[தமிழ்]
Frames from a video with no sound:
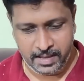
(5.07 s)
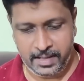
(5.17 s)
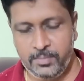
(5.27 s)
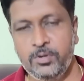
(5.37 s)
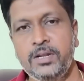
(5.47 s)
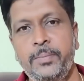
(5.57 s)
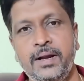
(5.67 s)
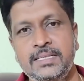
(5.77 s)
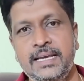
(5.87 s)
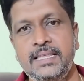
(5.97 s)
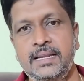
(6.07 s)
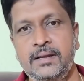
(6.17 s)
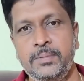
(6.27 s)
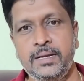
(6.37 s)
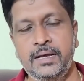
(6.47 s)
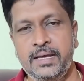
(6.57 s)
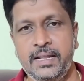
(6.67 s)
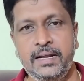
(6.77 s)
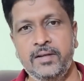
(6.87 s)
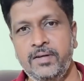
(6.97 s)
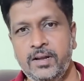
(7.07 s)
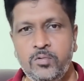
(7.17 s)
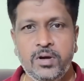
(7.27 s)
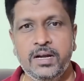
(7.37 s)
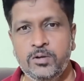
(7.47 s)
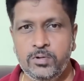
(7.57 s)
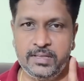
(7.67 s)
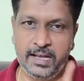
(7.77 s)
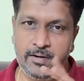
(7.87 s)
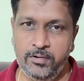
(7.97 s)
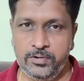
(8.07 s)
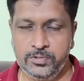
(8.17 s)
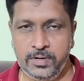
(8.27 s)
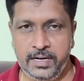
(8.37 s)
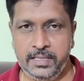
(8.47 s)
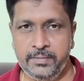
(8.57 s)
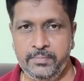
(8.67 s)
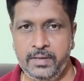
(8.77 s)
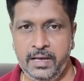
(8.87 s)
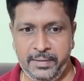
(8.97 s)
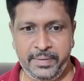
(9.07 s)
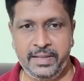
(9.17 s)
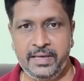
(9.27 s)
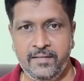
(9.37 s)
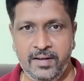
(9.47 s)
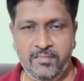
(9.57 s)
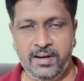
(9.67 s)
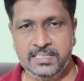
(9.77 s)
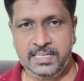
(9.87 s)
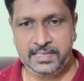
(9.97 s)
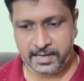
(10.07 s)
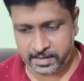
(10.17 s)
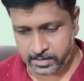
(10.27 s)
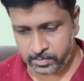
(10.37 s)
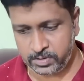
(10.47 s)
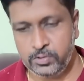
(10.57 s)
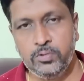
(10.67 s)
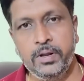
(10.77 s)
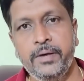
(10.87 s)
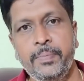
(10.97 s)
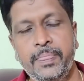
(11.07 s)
அதில் முதன்மையான செய்தி என்ன அப்படின்னா ஏற்கனவே நான் உங்ககிட்ட ஒரு தகவல் ஒன்று சொல்லியிருந்தேன் அமெரிக்காவில் வாஷிங்டனில் இருக்கிற ஒரு ஜூவில்